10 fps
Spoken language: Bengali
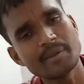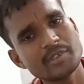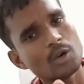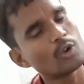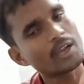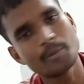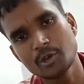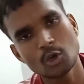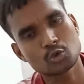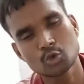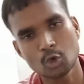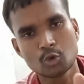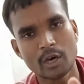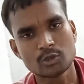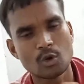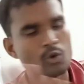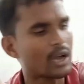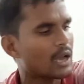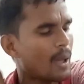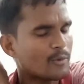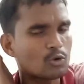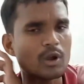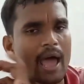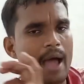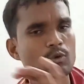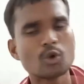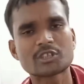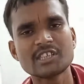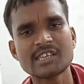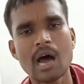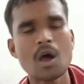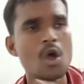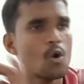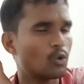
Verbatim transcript: টাইম দিয়ে ওনাকে ভিডিওর সুযোগ দেওয়া হয়েছিল ওনাকে এখন এখনও চিনি না